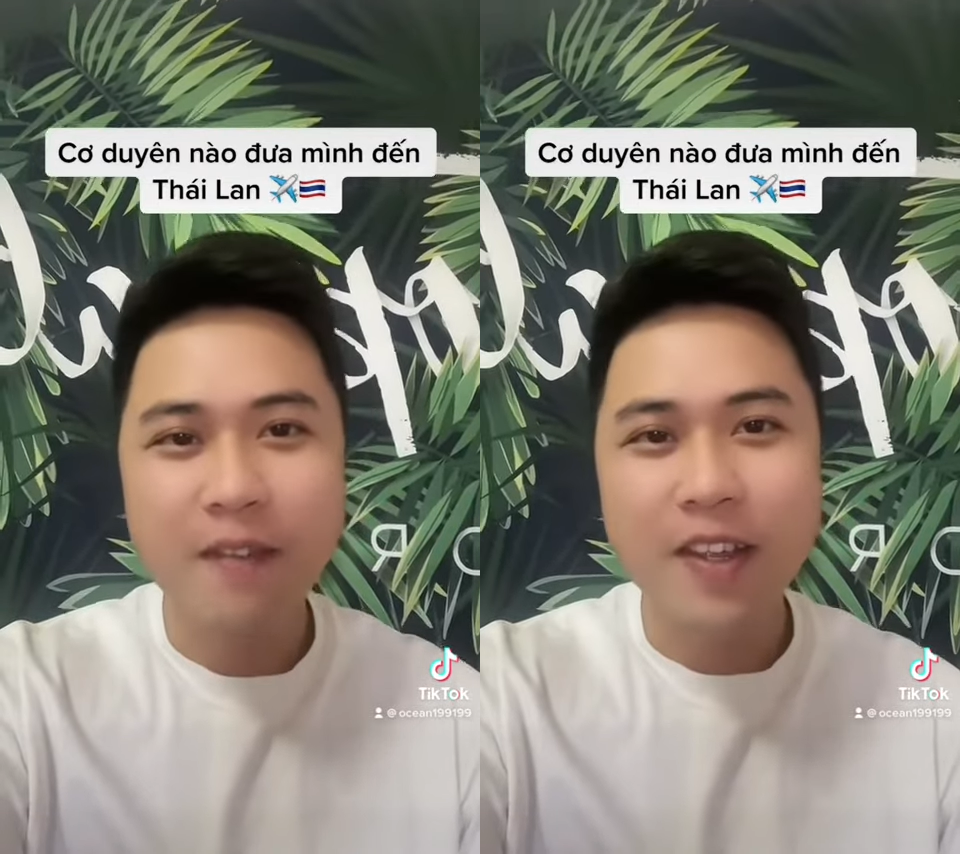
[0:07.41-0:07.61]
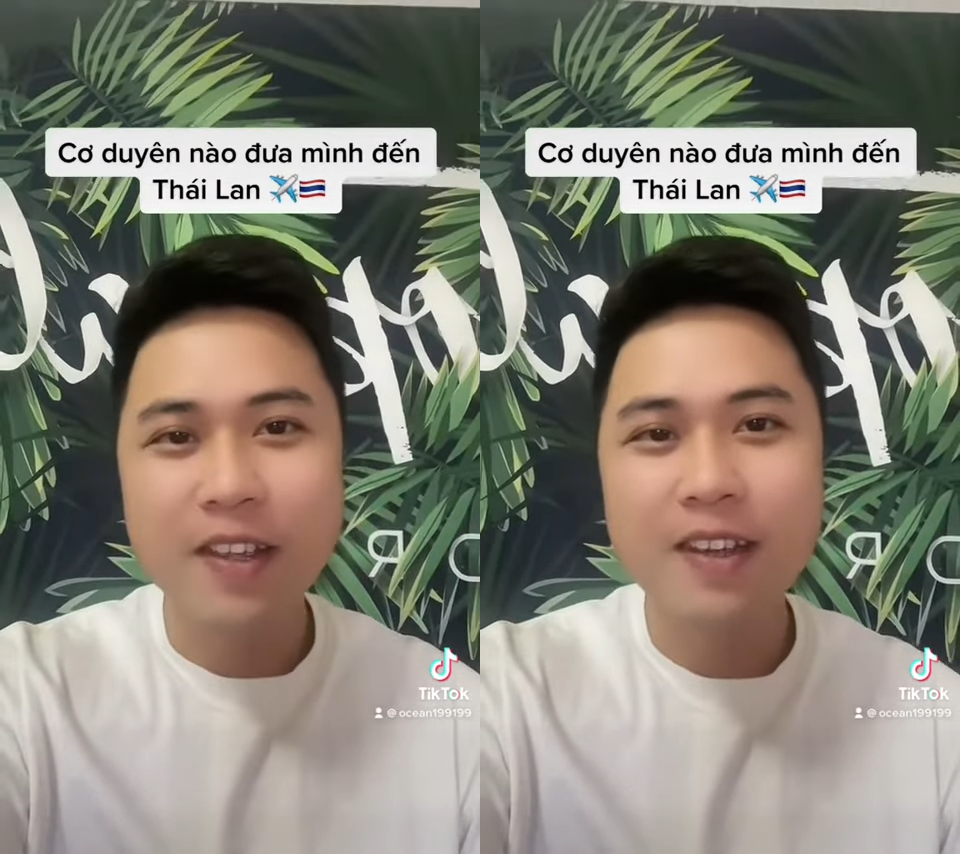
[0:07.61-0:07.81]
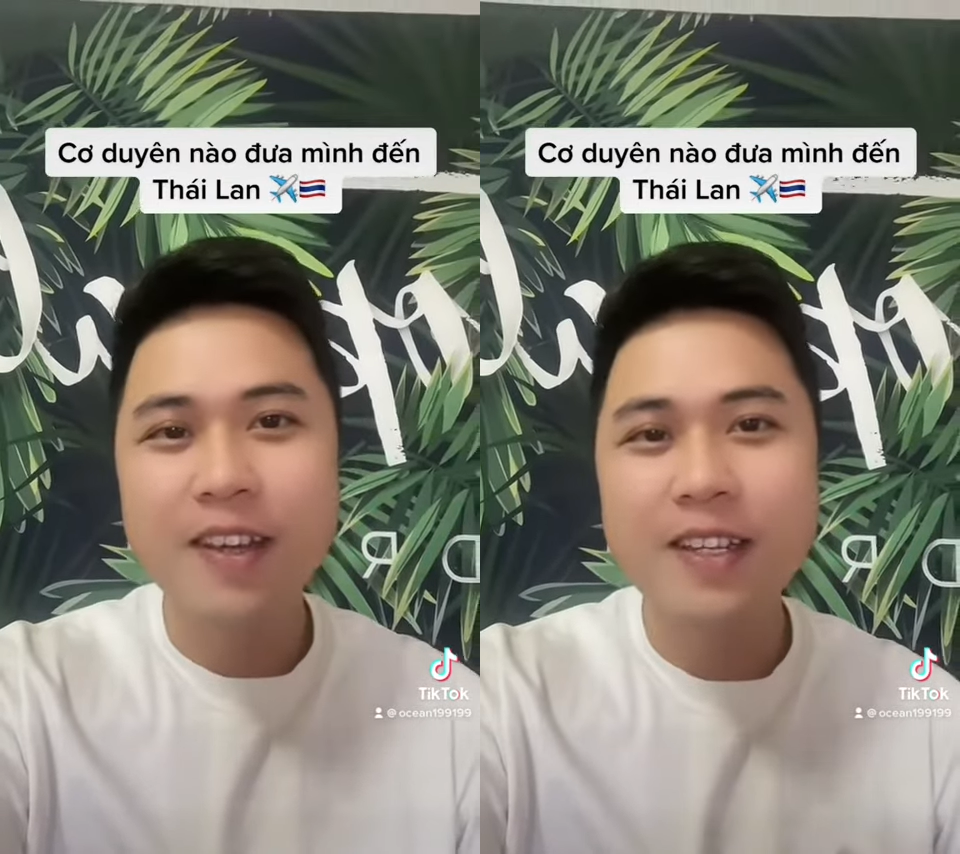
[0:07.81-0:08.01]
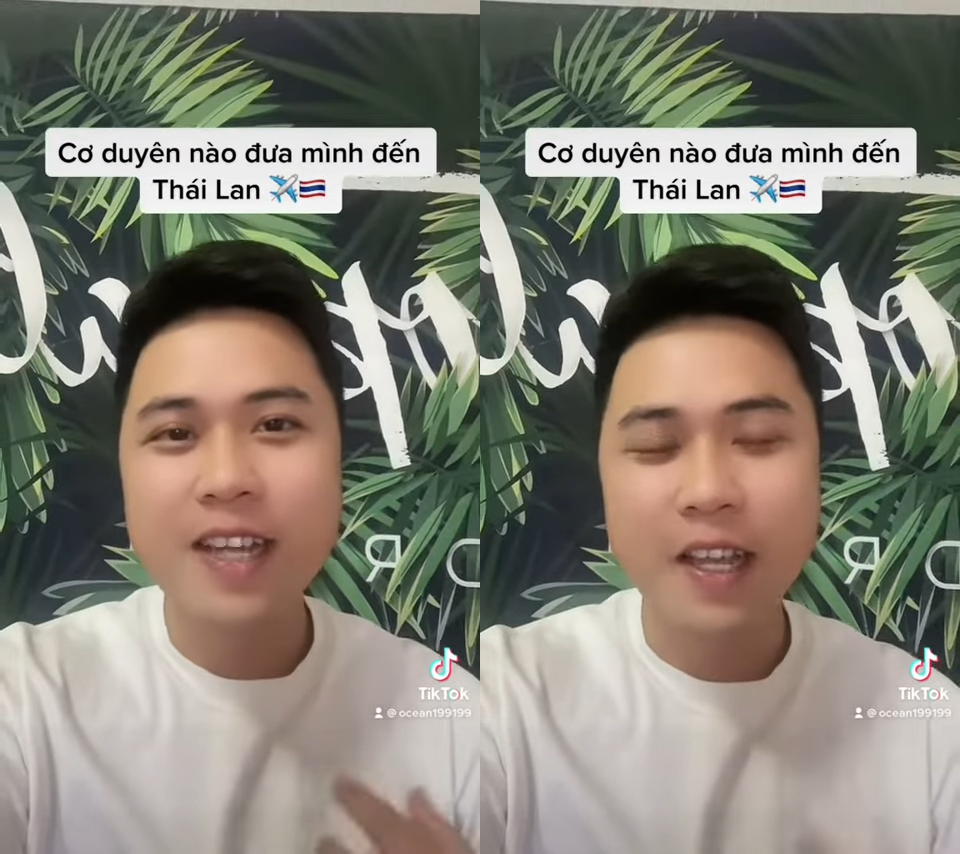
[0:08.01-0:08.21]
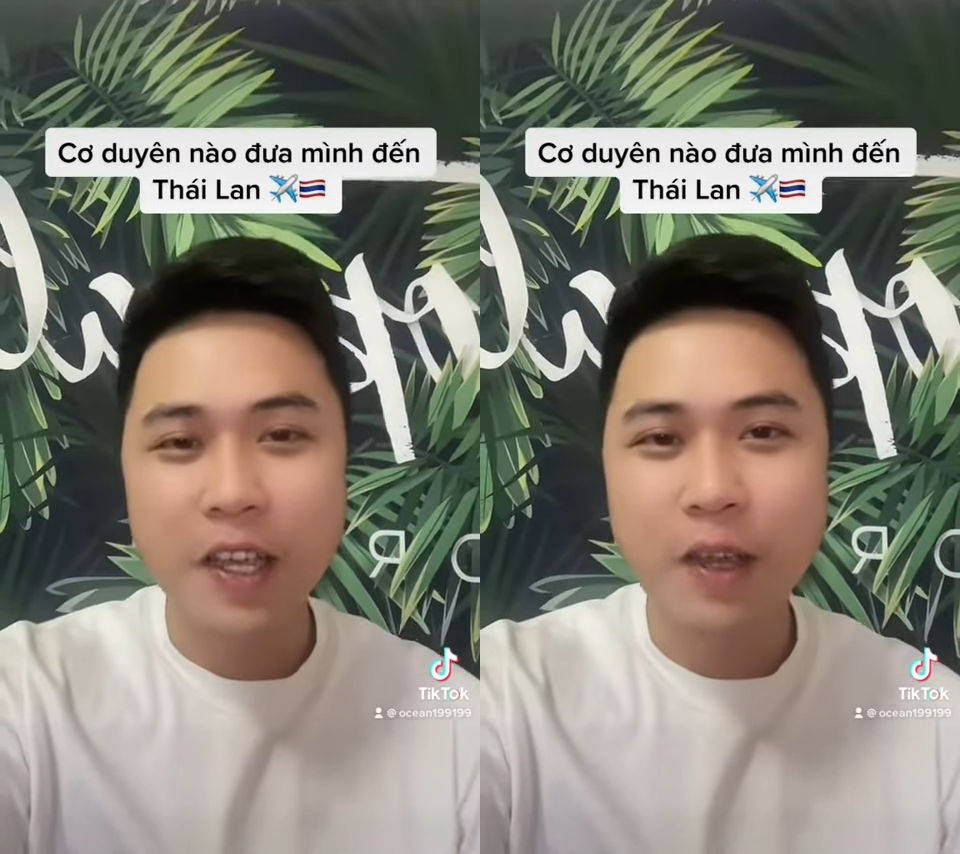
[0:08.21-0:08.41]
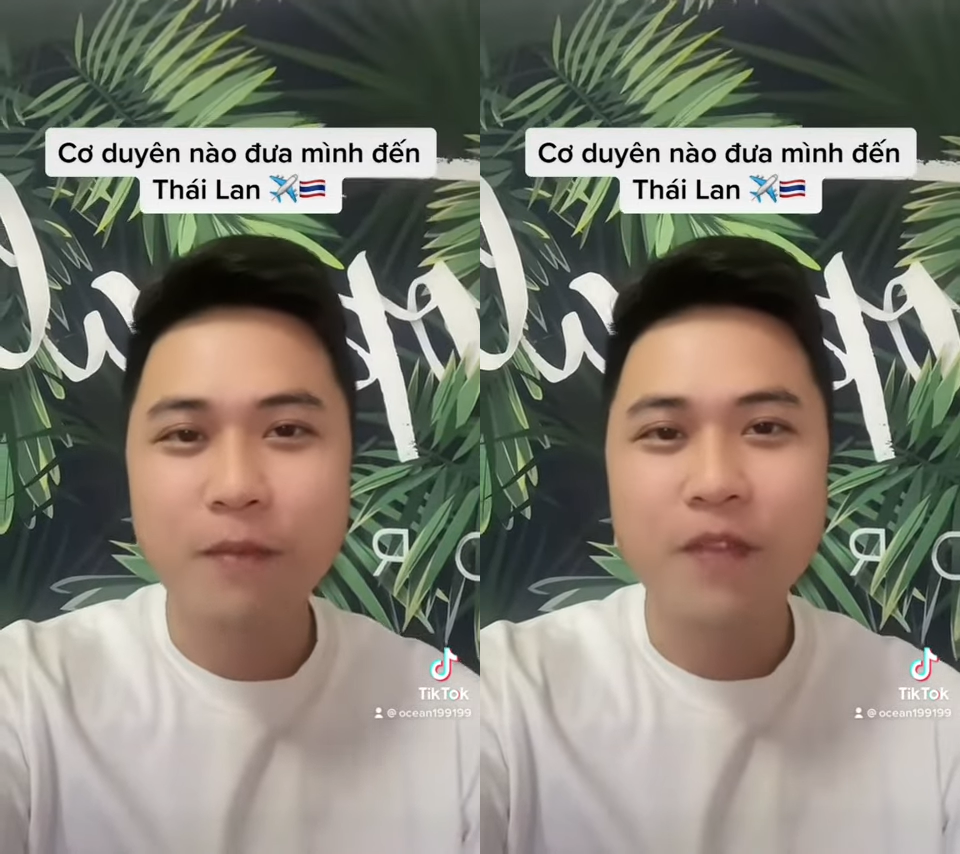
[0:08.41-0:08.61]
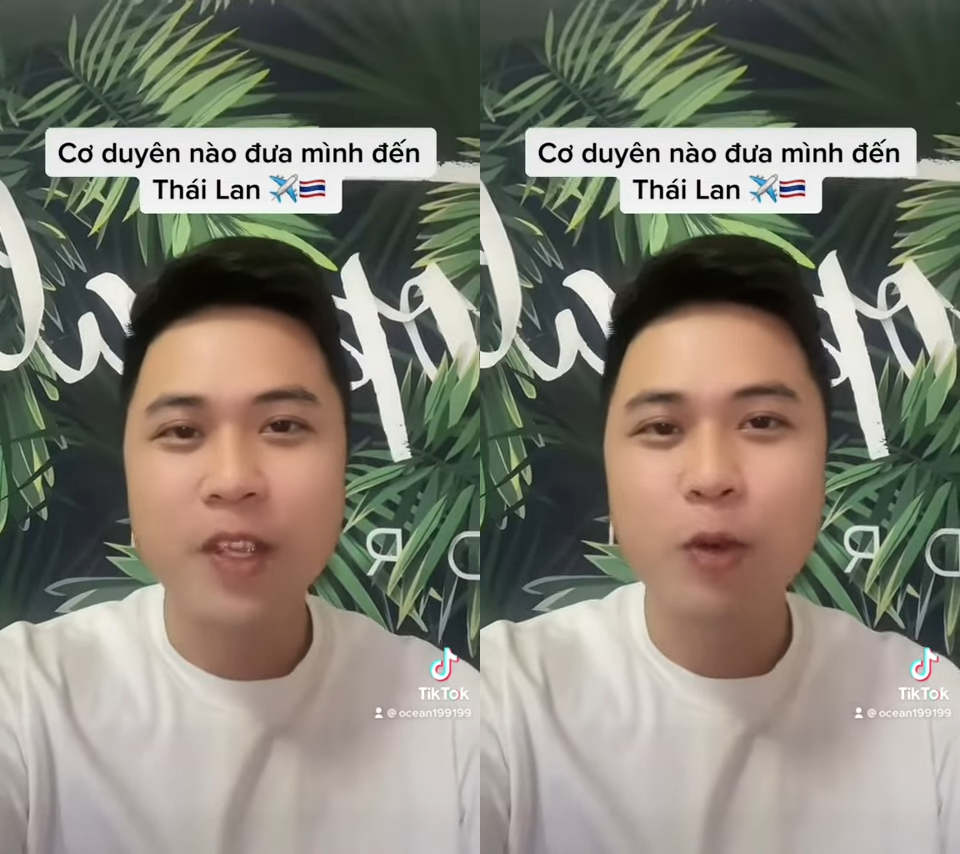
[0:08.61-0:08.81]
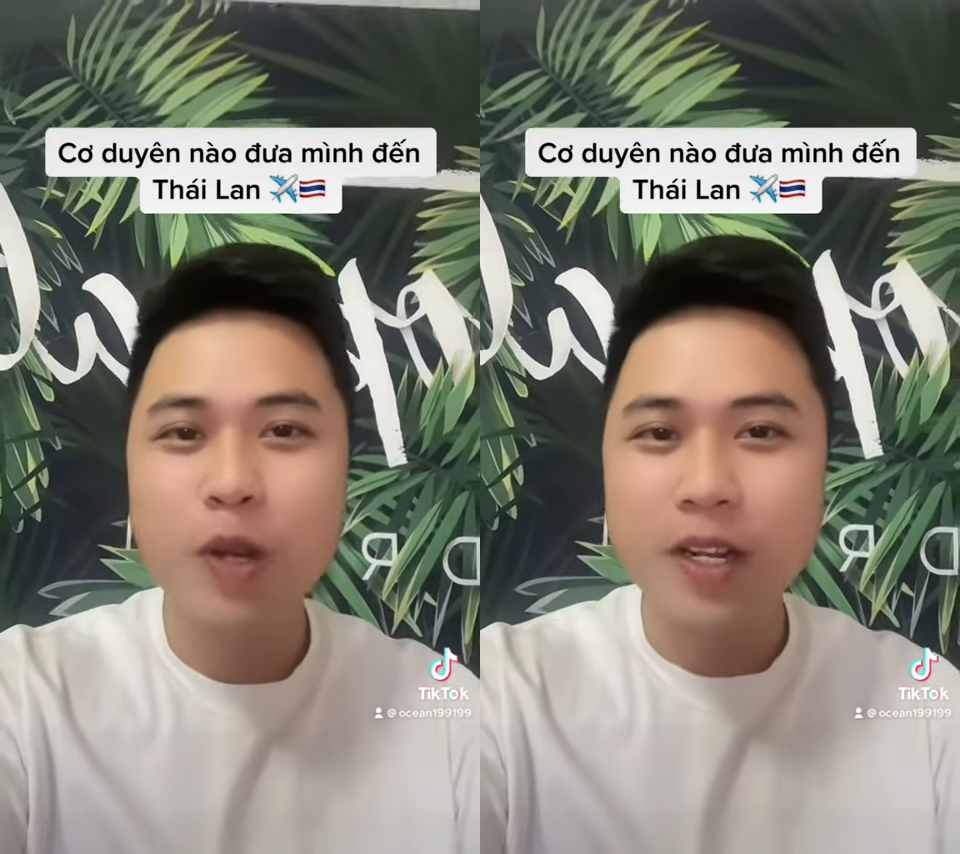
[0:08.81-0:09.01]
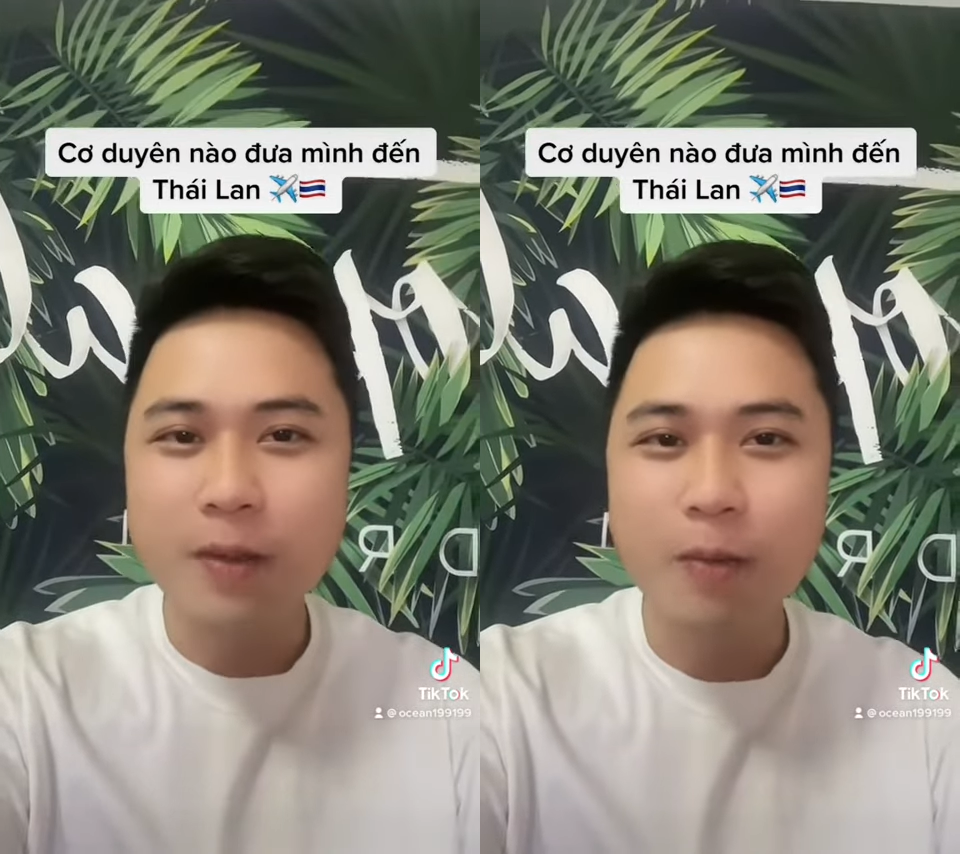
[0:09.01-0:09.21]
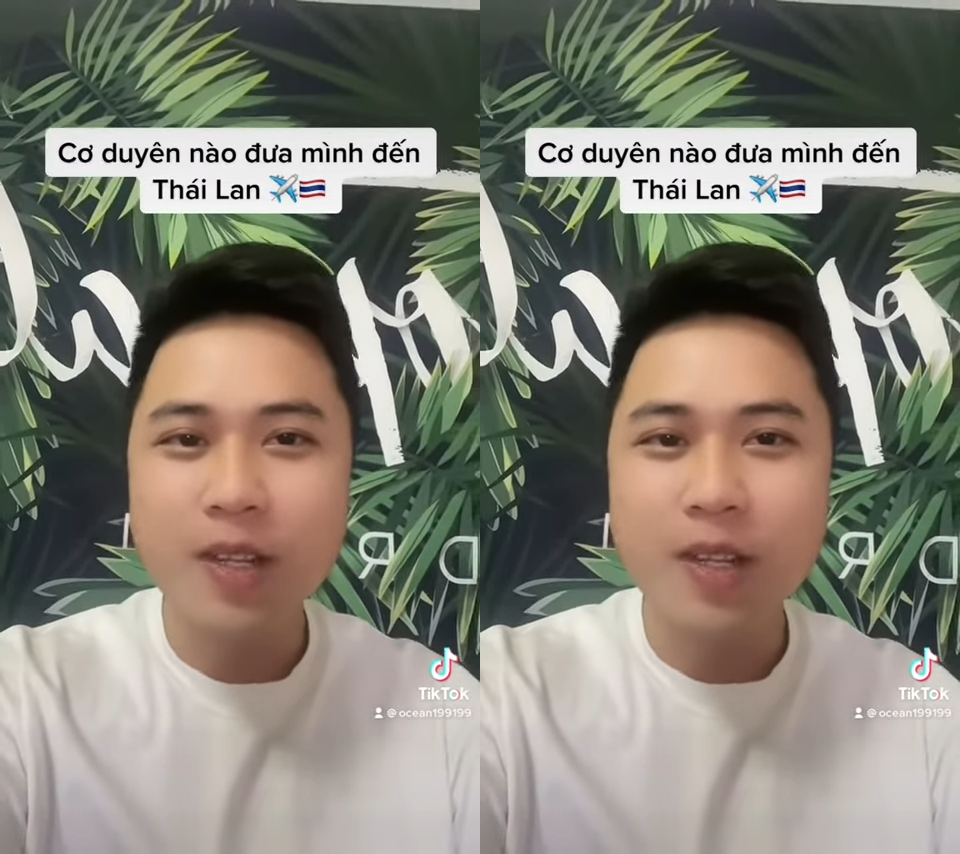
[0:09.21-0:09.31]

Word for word: về những cái trải nghiệm về du lịch cũng